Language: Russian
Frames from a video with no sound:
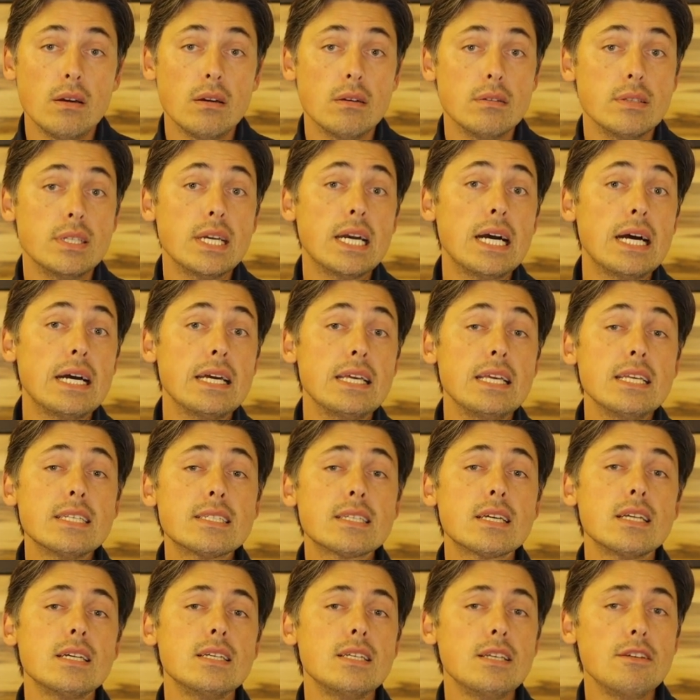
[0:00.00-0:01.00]
Я
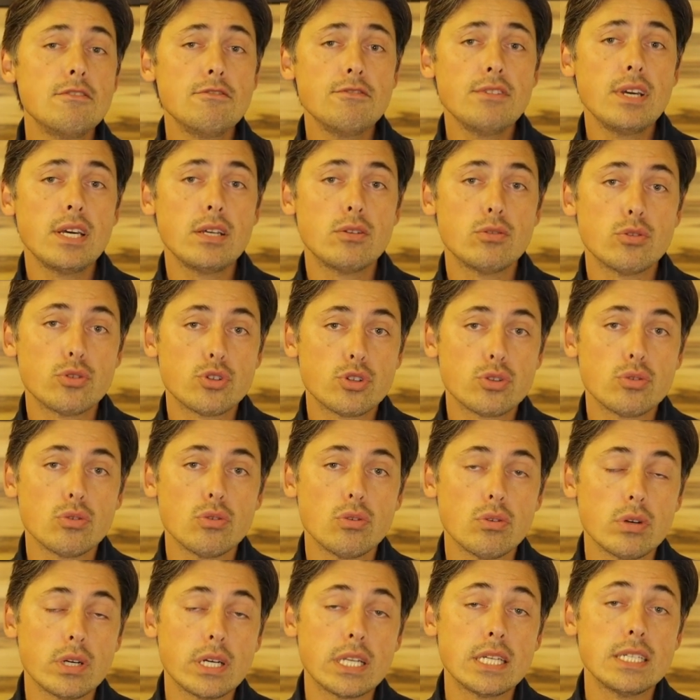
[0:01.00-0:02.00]
искренне верю,
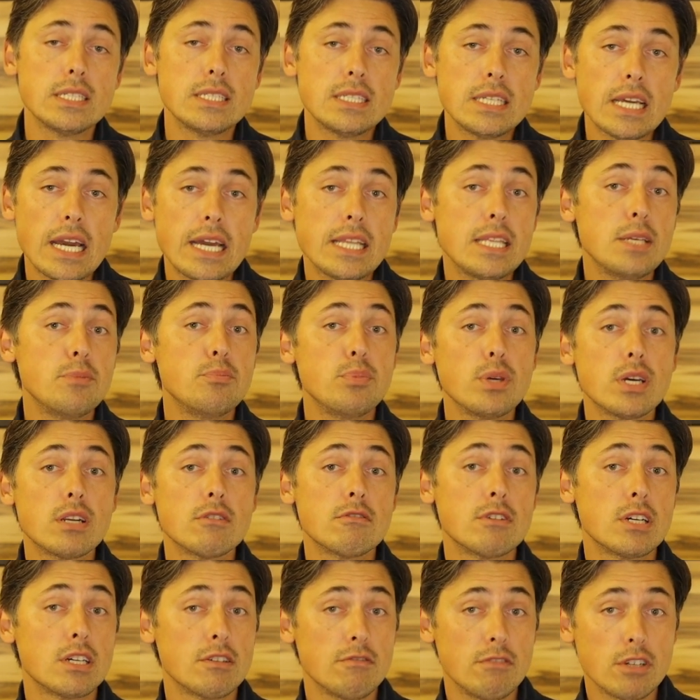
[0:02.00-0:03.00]
что христиане
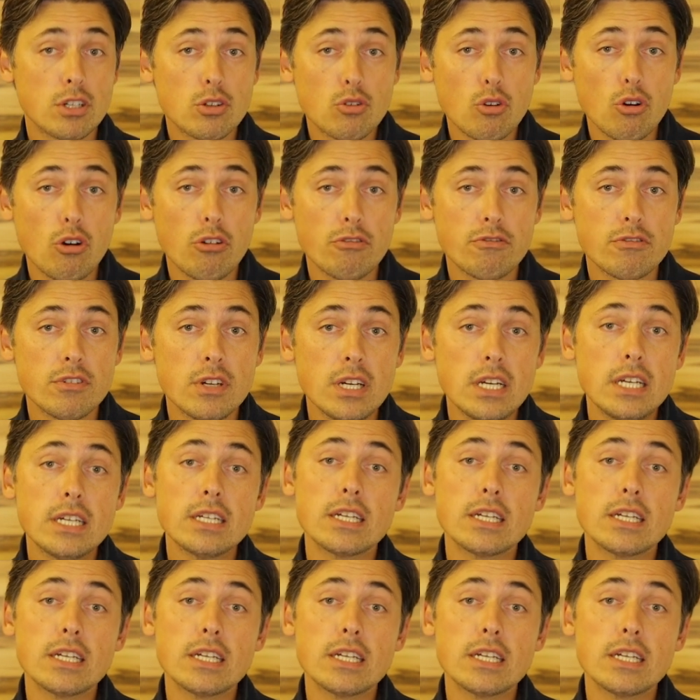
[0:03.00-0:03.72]
первых веков –